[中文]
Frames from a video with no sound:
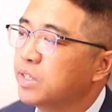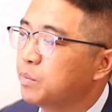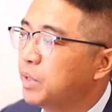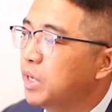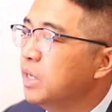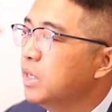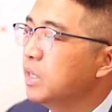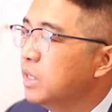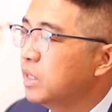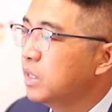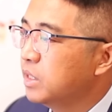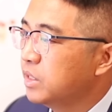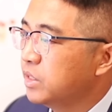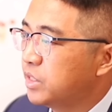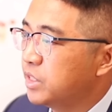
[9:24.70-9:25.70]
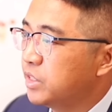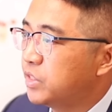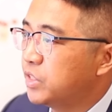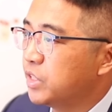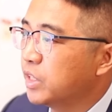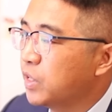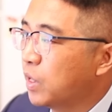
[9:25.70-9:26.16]
那么几
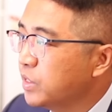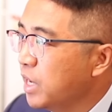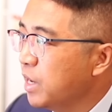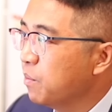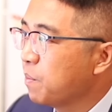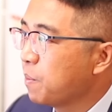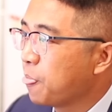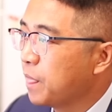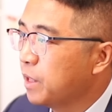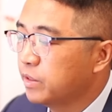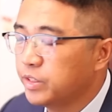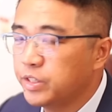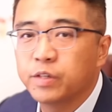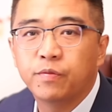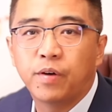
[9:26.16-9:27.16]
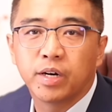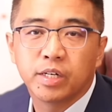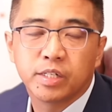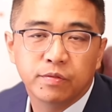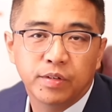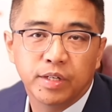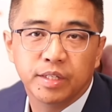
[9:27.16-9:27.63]
几个条件，你是访客
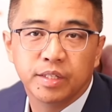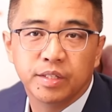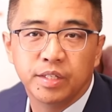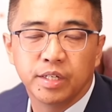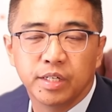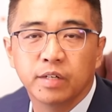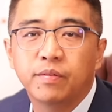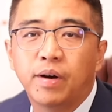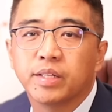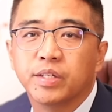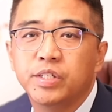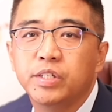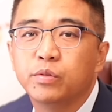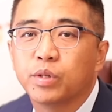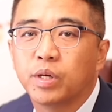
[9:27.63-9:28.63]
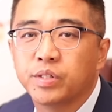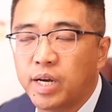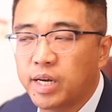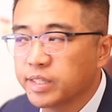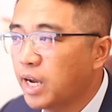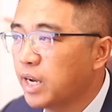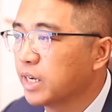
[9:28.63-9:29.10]
身份，你合法的进入到加
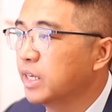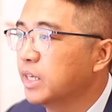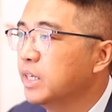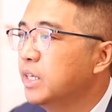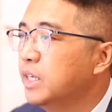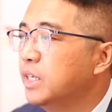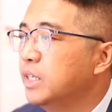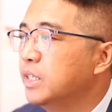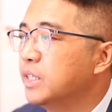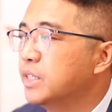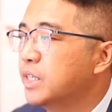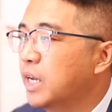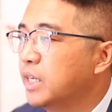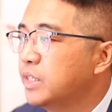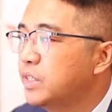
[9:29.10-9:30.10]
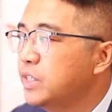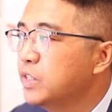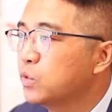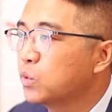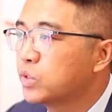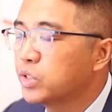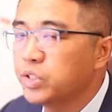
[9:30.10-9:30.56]
拿大了，你在进
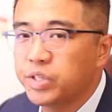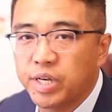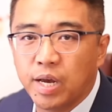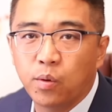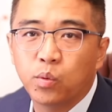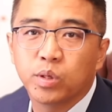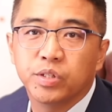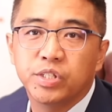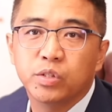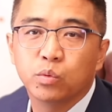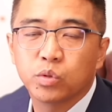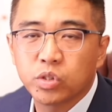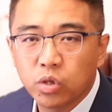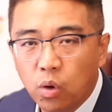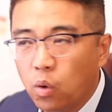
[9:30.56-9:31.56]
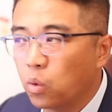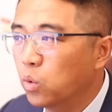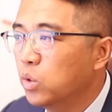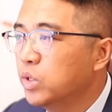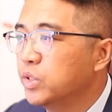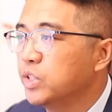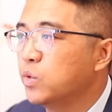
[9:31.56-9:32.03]
入之前或者进入之后，
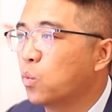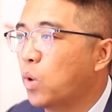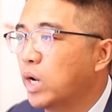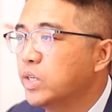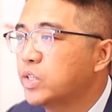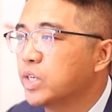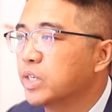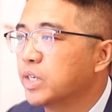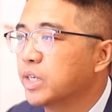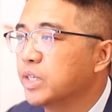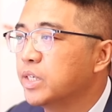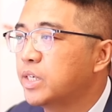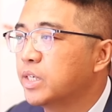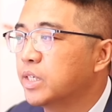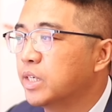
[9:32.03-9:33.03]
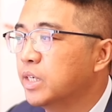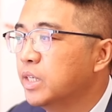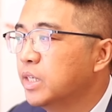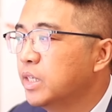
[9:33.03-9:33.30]
你完成了一个